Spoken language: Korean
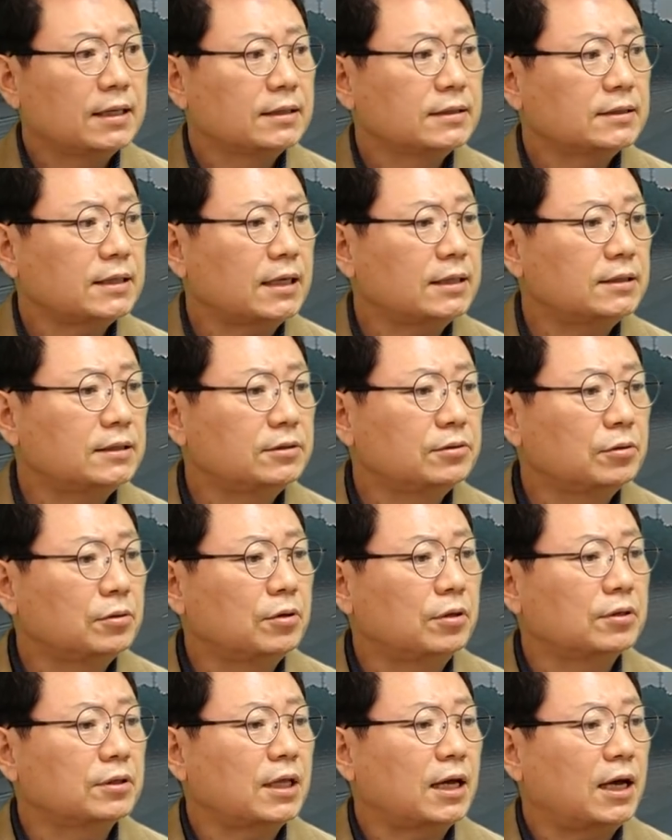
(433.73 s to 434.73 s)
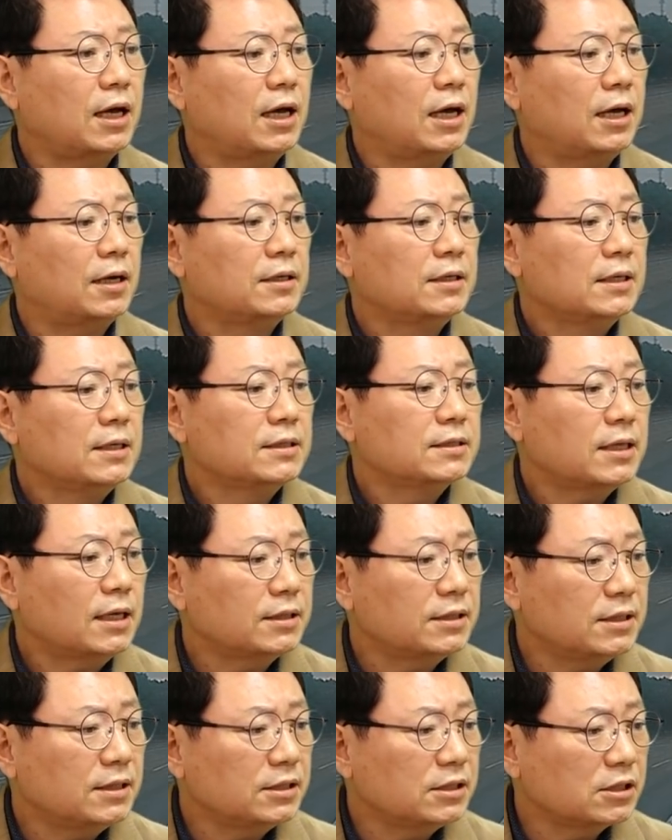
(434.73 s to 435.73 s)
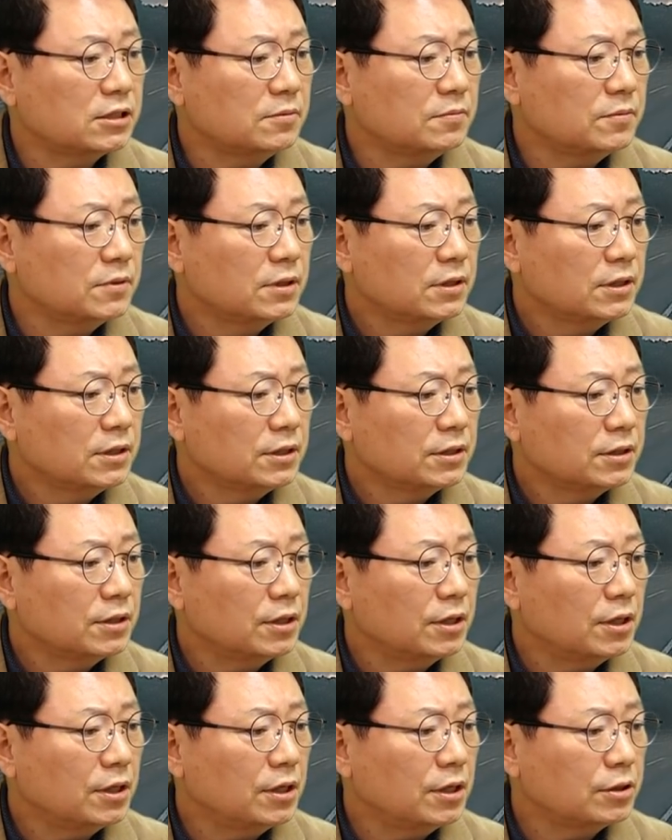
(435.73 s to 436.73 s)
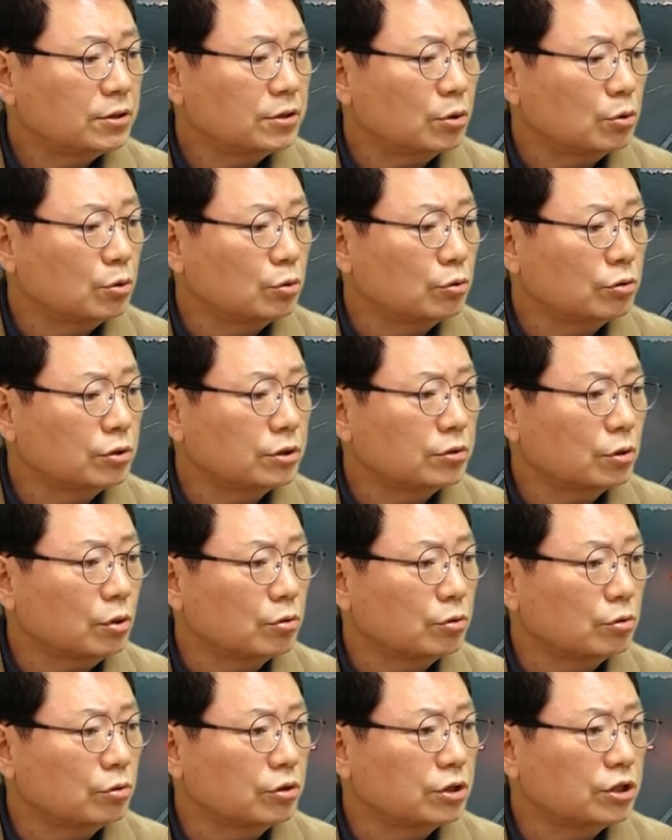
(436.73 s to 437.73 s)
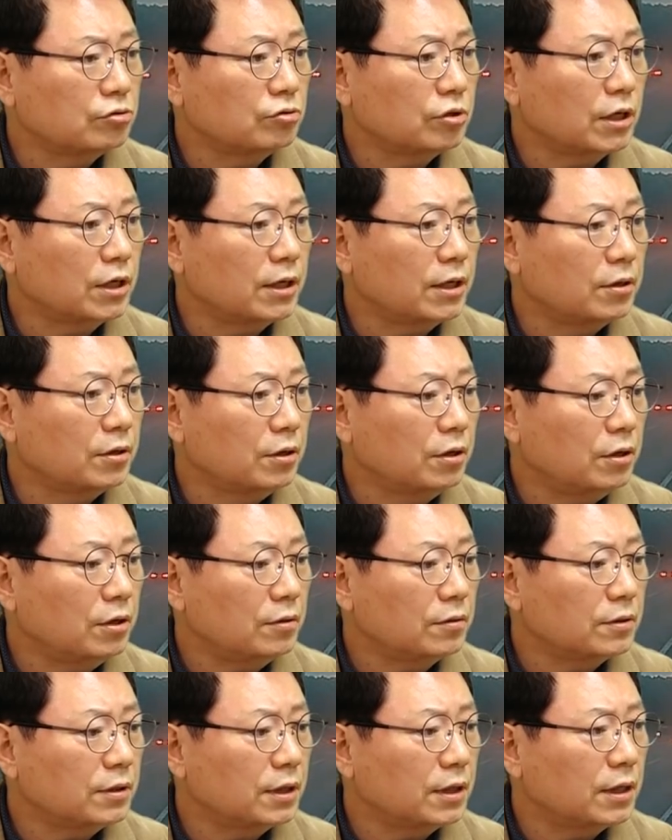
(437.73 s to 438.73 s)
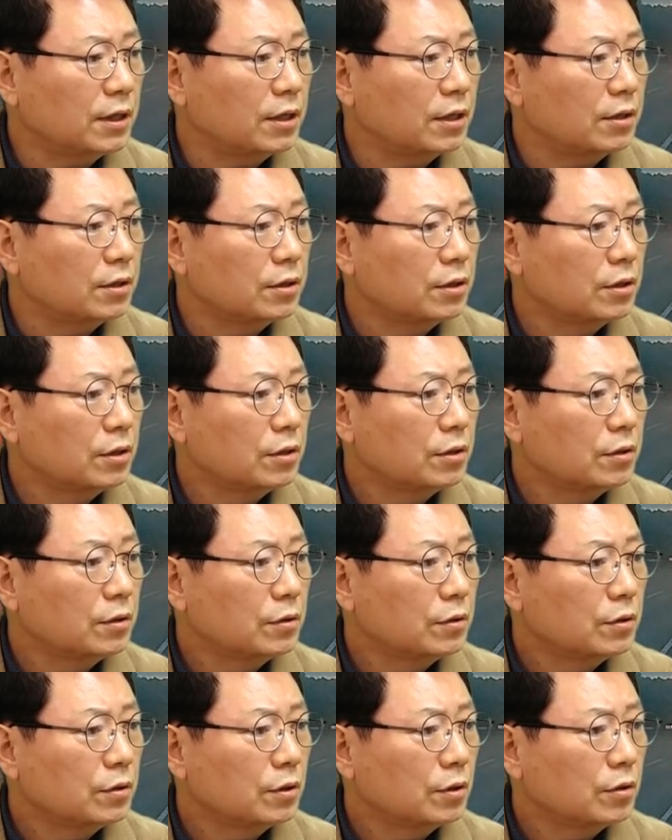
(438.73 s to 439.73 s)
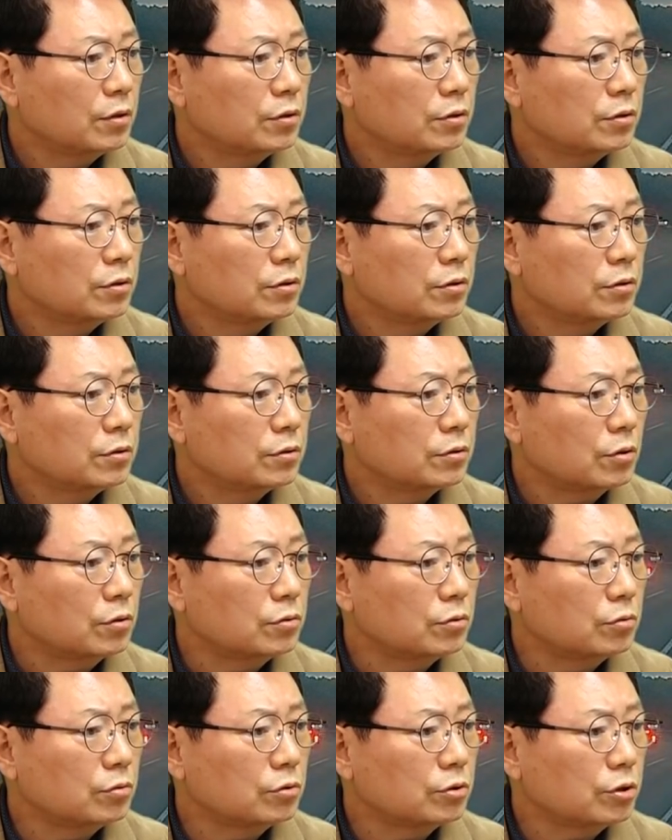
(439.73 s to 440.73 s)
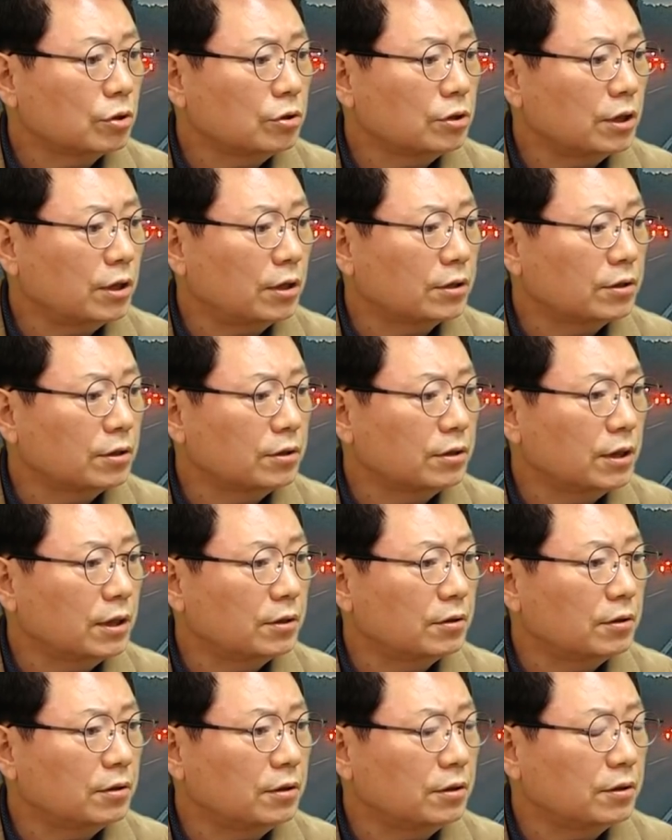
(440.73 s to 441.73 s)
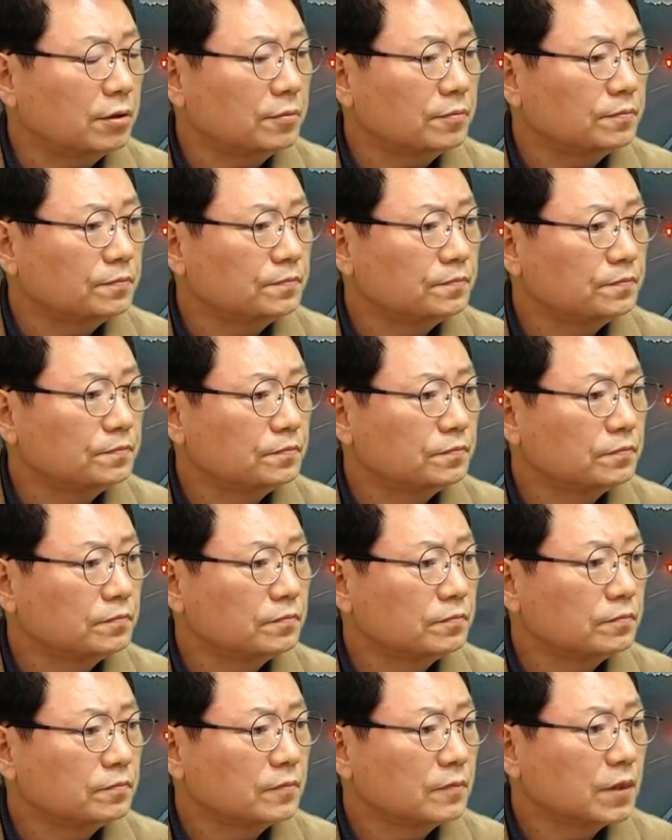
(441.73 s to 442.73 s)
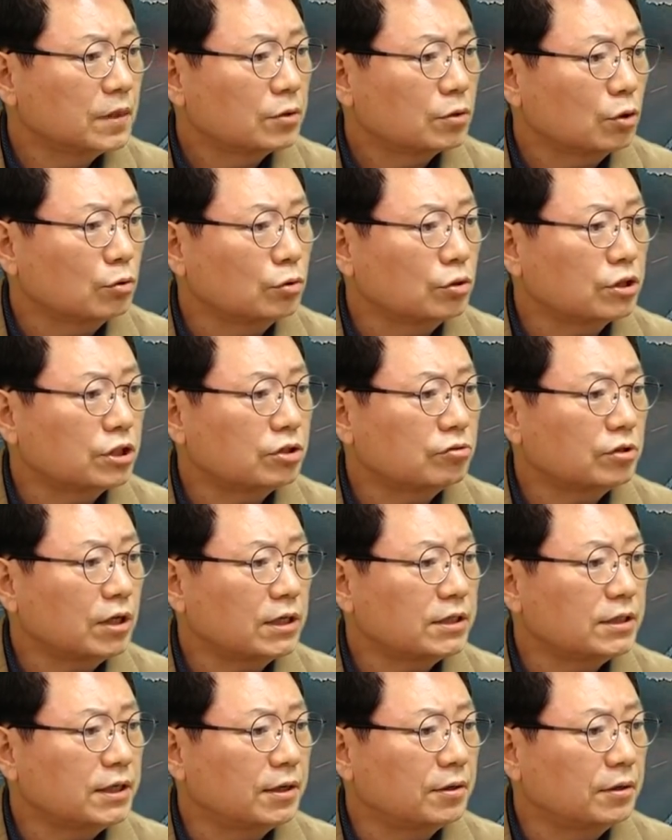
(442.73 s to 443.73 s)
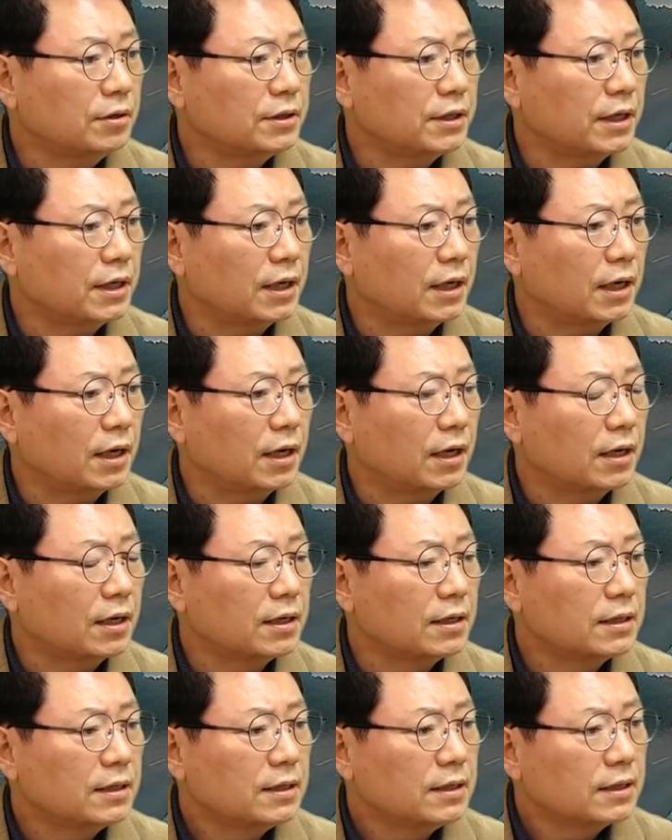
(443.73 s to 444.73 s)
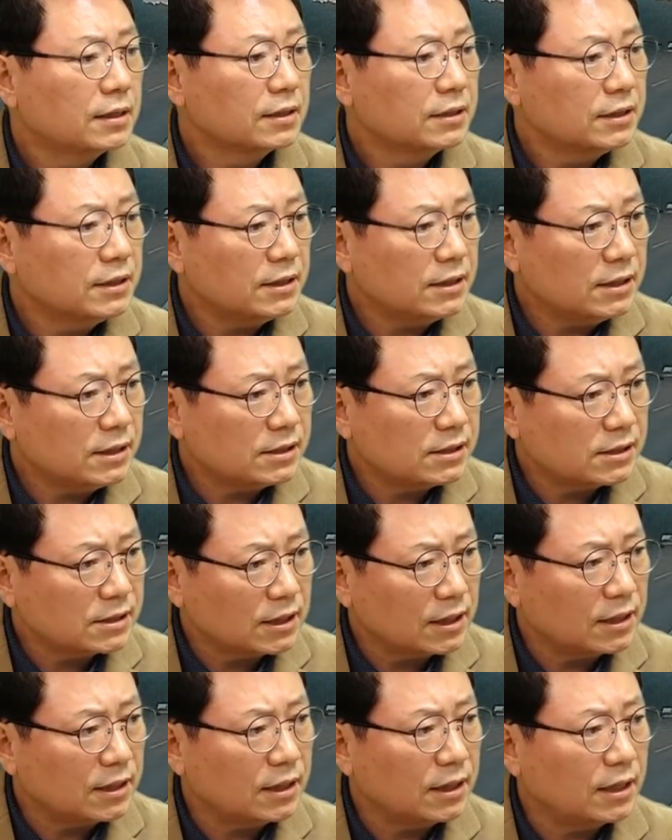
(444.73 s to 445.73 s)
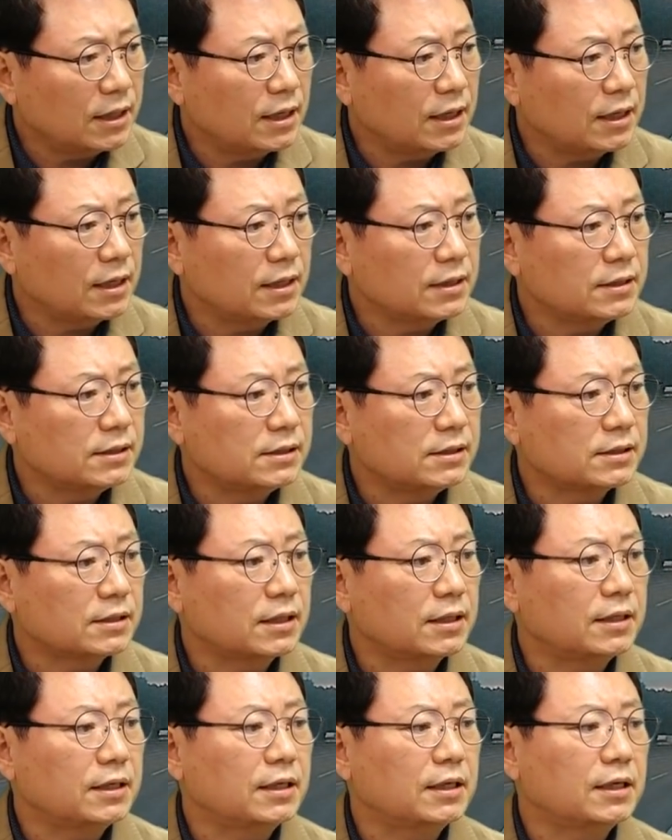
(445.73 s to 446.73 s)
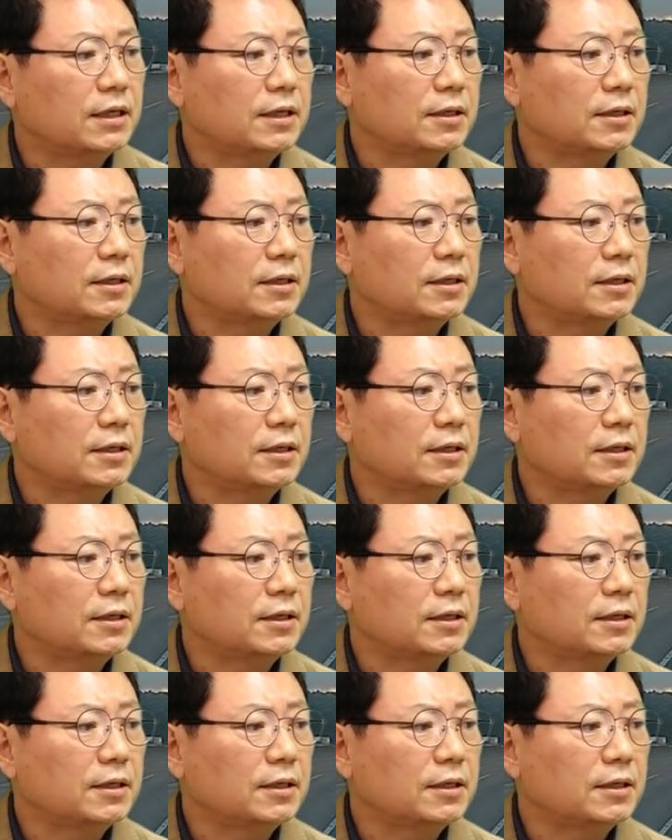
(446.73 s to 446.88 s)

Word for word: 차들도 다 차들이 지금 에, 전조등 전조등 켜고 가나요? 예. 전조등 켰나요? 안 켰나요? 전조등 켜고 다니네요. 예. 이 시간에 이 시간에